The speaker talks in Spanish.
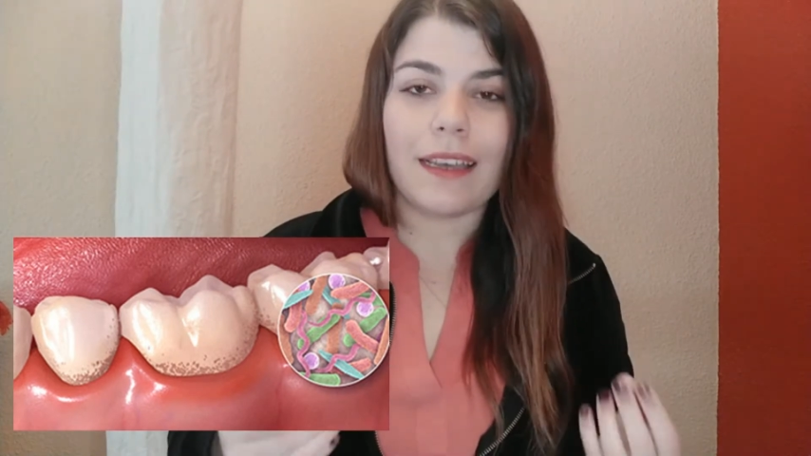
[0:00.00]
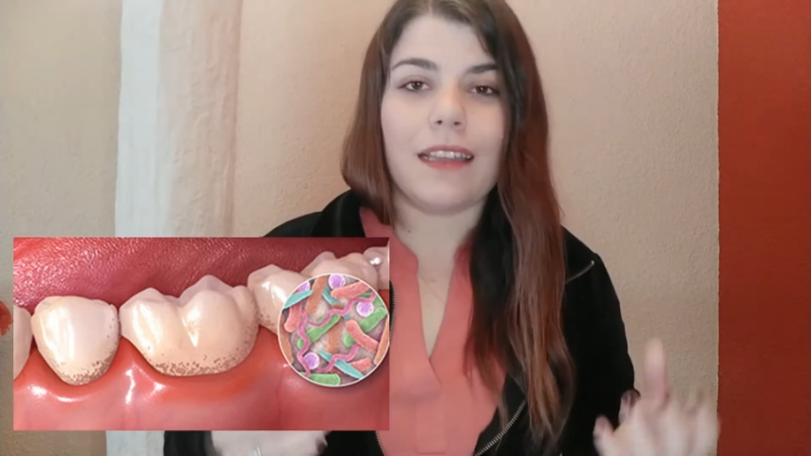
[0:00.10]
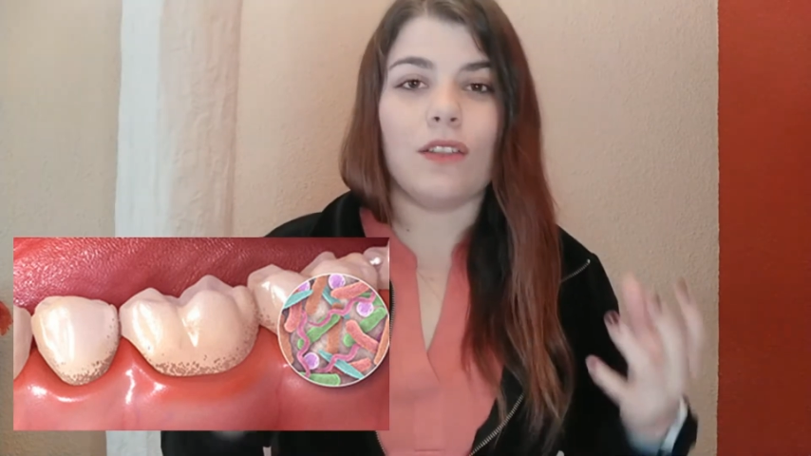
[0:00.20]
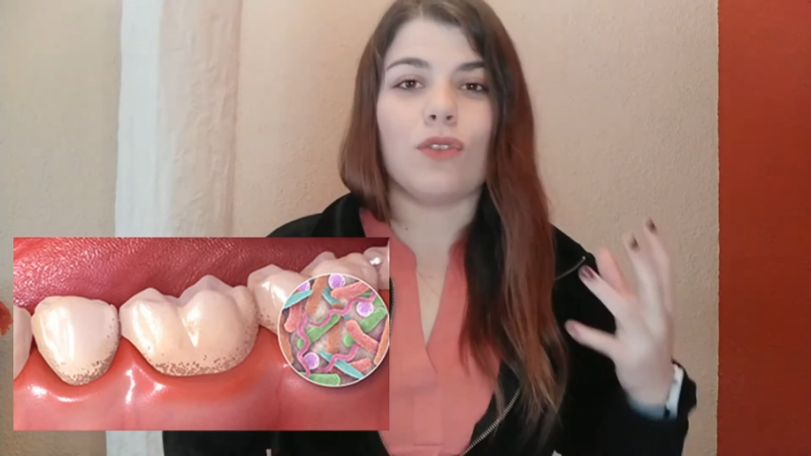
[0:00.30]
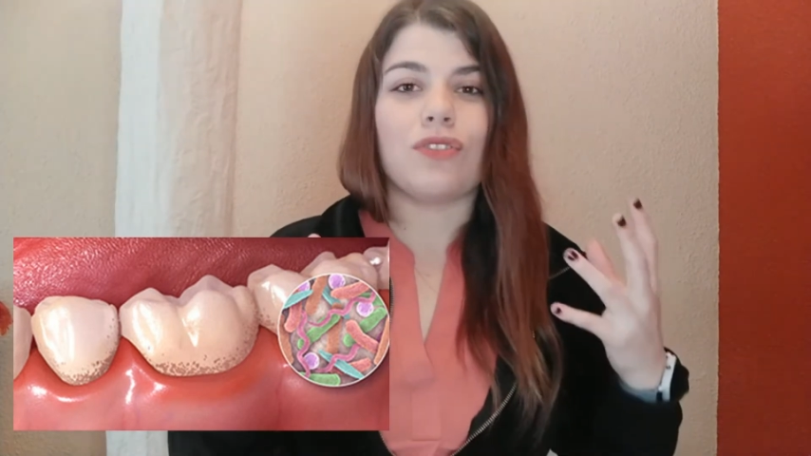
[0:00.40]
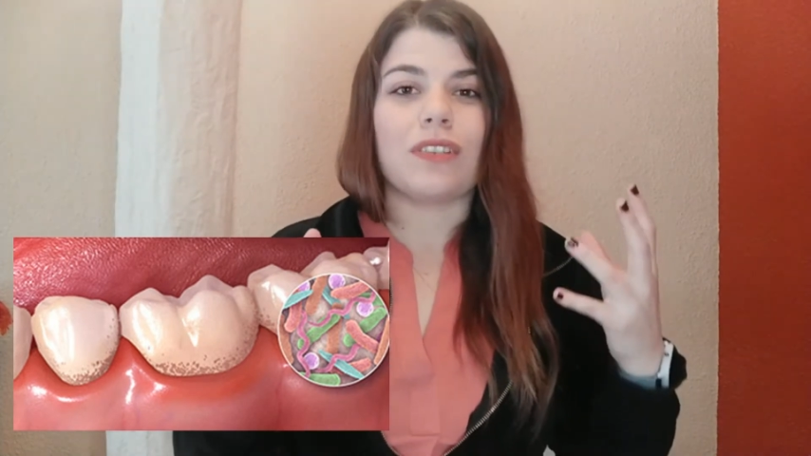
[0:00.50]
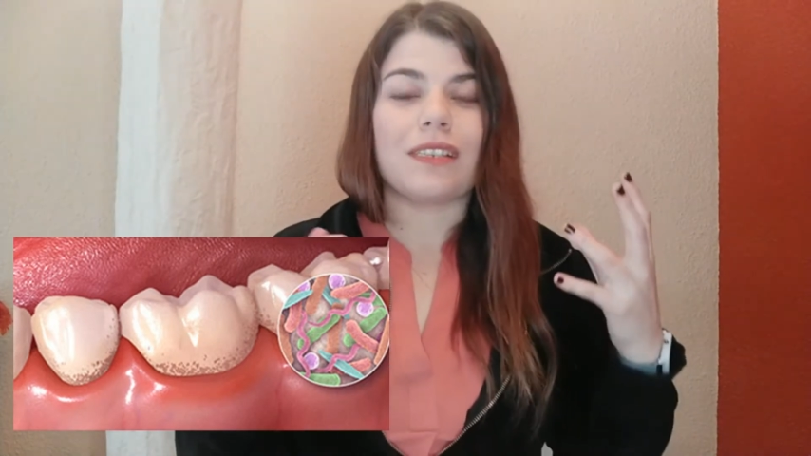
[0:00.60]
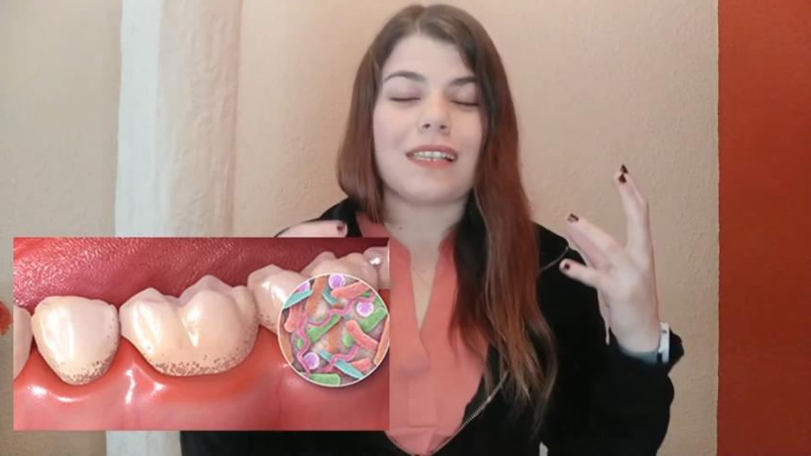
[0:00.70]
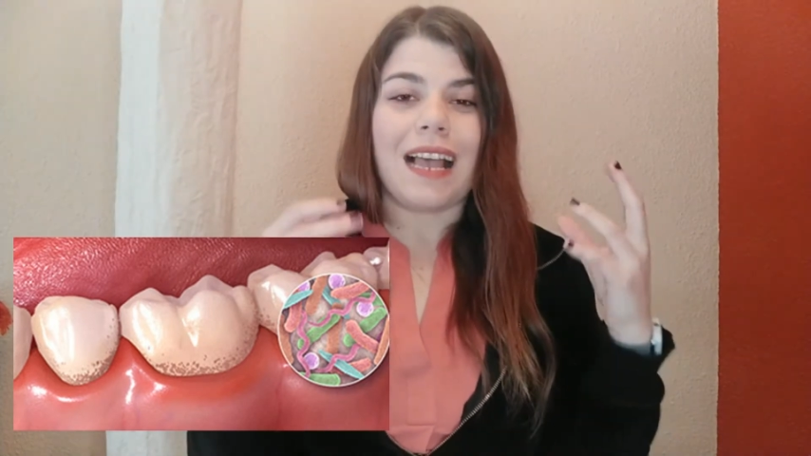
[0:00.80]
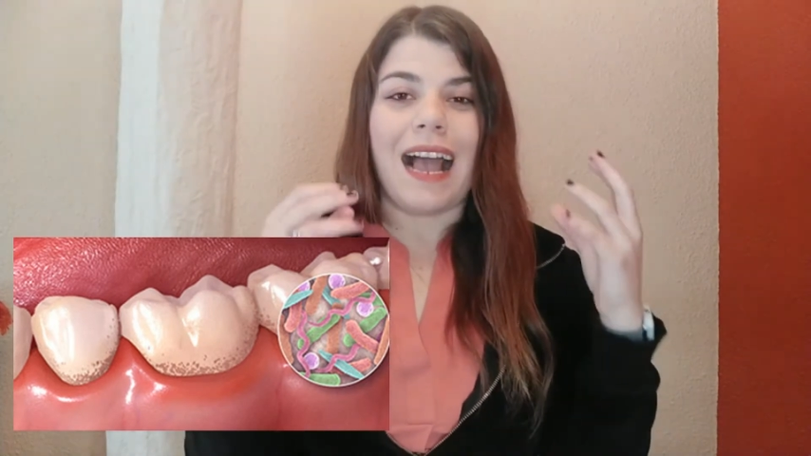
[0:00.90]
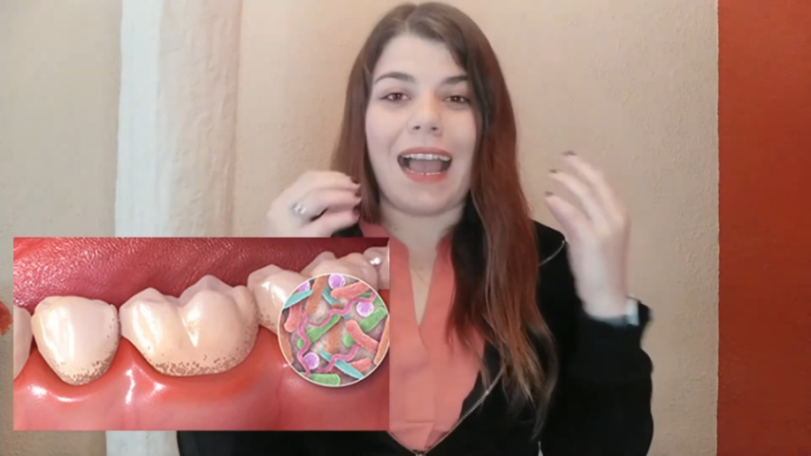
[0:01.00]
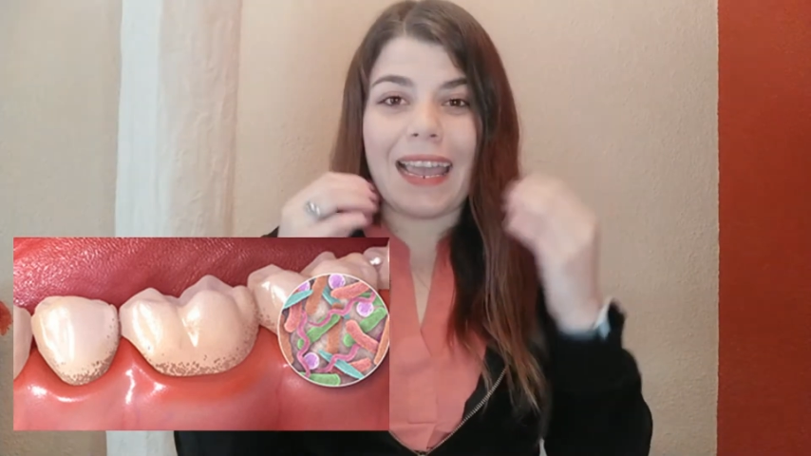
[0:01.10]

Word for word: Entonces, a